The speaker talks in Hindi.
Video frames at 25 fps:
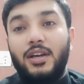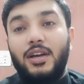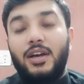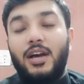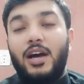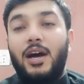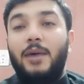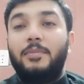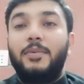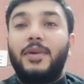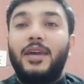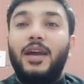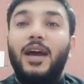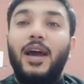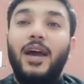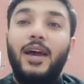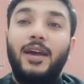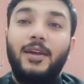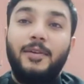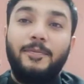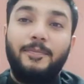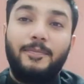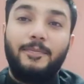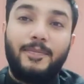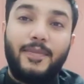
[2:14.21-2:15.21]
अब क्या है
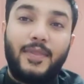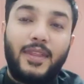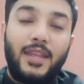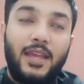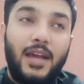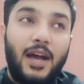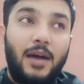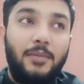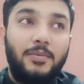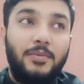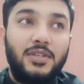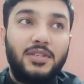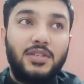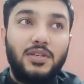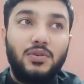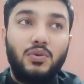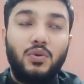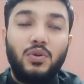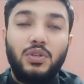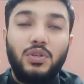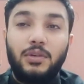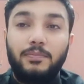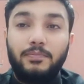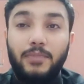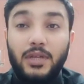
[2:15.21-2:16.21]
कि आप किसी को
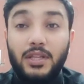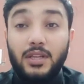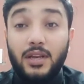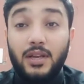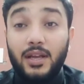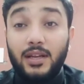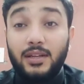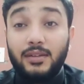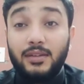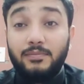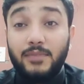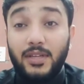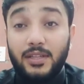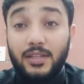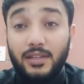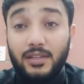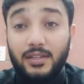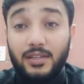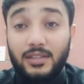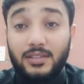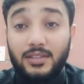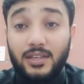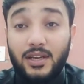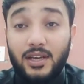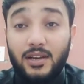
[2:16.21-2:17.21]
जब बदला
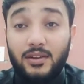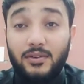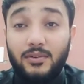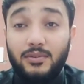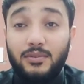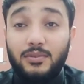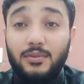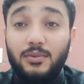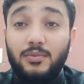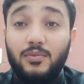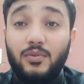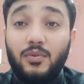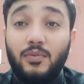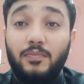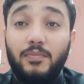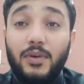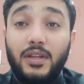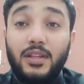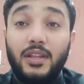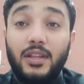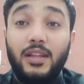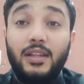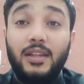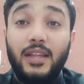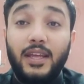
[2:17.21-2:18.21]
बदलना चाह रहे हो तो वो
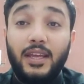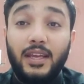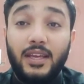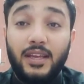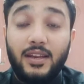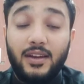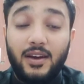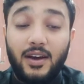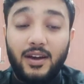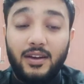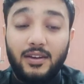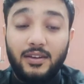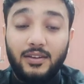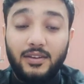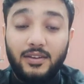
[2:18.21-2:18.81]
बदल नहीं रहा